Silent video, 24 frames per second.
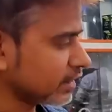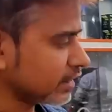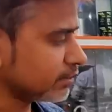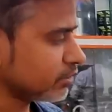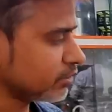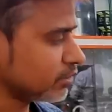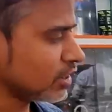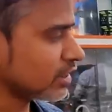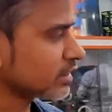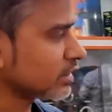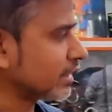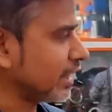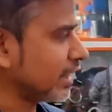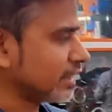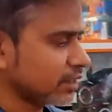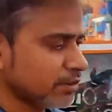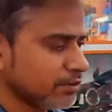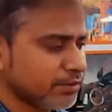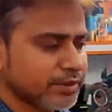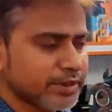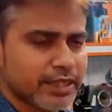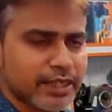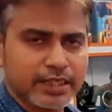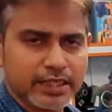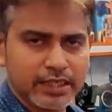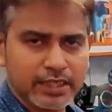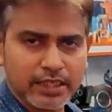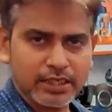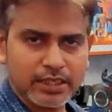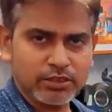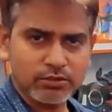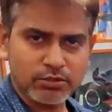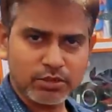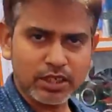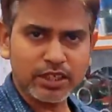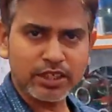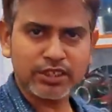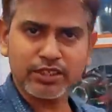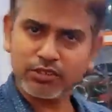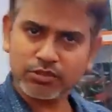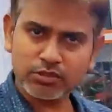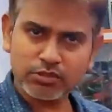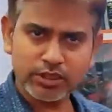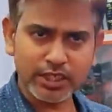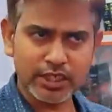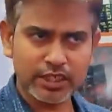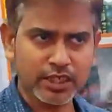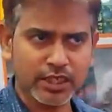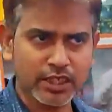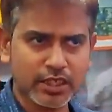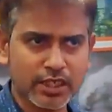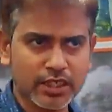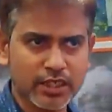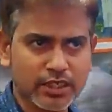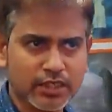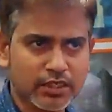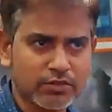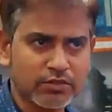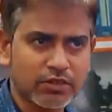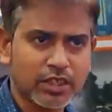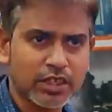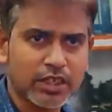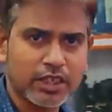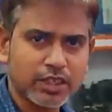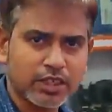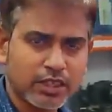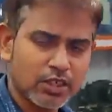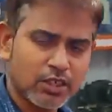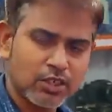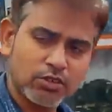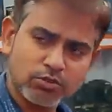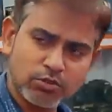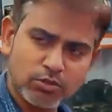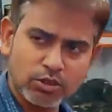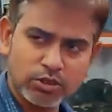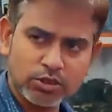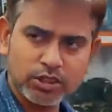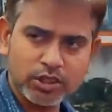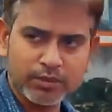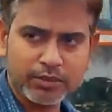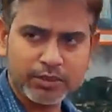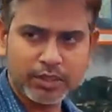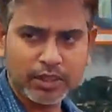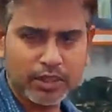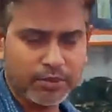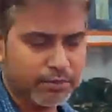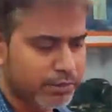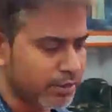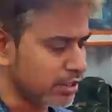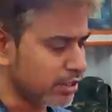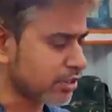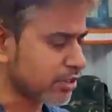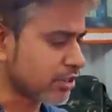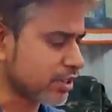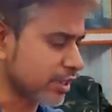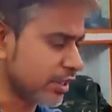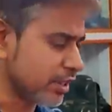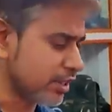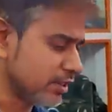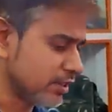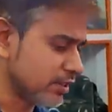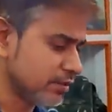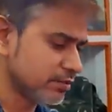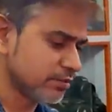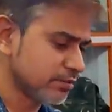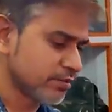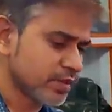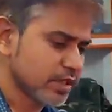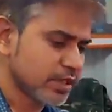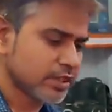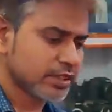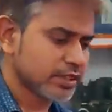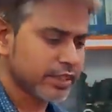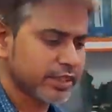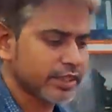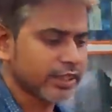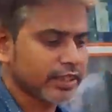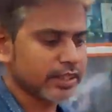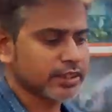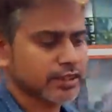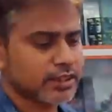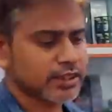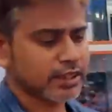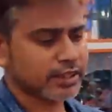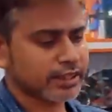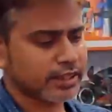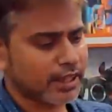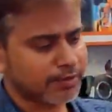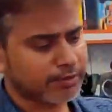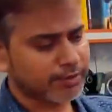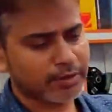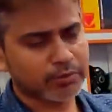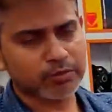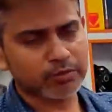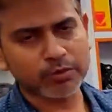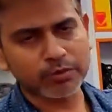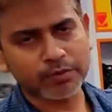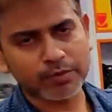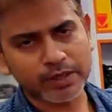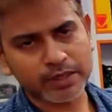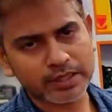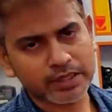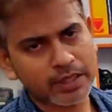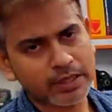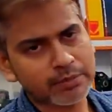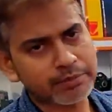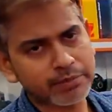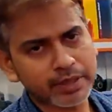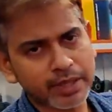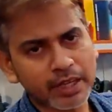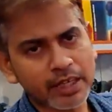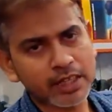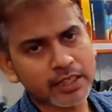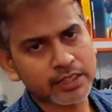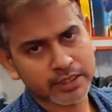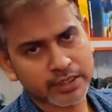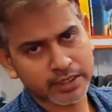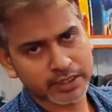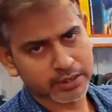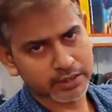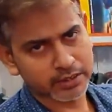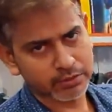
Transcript: सब जो है शादी ब्याह के लिए हुआ न्यूज़ चैनल के लिए हुआ वो सब के लिए बेस्ट है ठीक है इसका दाम आपको पड़ता है बयालीस हज़ार